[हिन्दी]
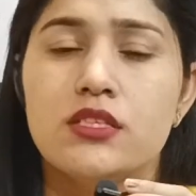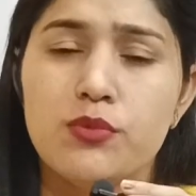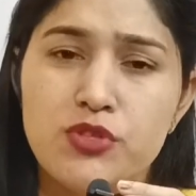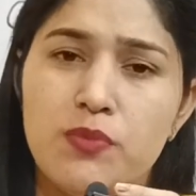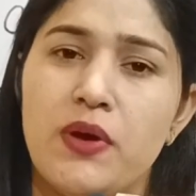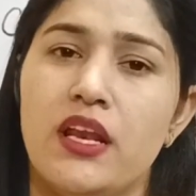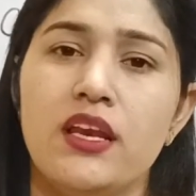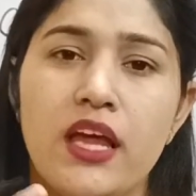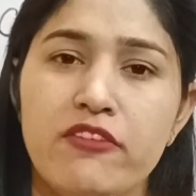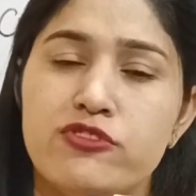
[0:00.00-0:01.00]
सबसे पहले
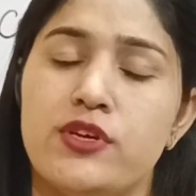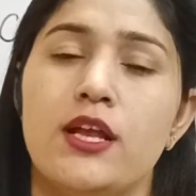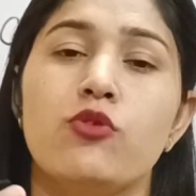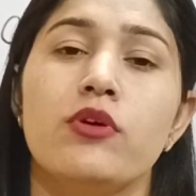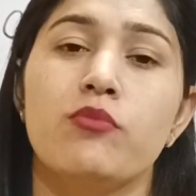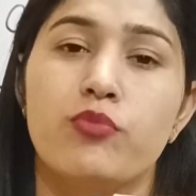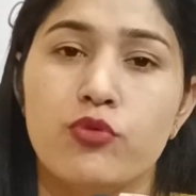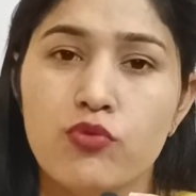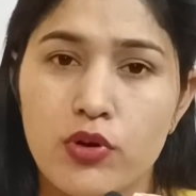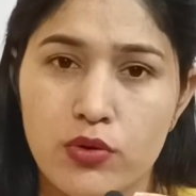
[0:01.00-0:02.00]
लाइफस्टाइल को
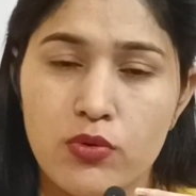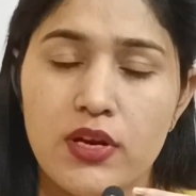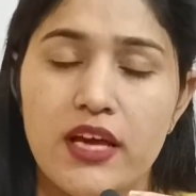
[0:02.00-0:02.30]
इम्प्रूव करो